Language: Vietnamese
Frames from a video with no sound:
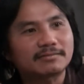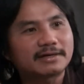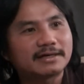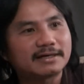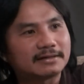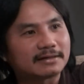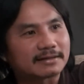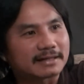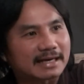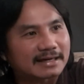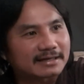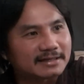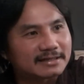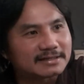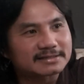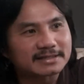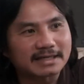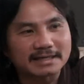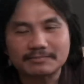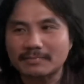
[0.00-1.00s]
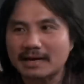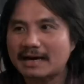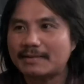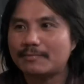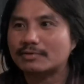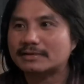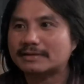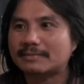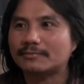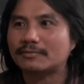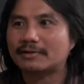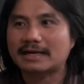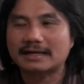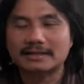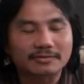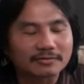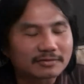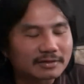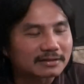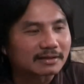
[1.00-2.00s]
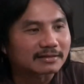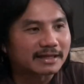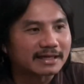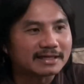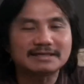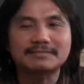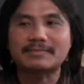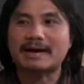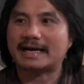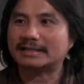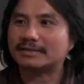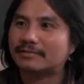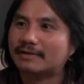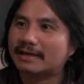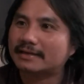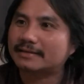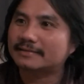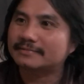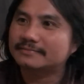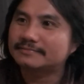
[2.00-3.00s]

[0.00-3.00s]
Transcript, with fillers: khi người ta ăn dĩa steak ba bốn trăm đô la. Tôi đã từng thấy người bạn tôi ăn.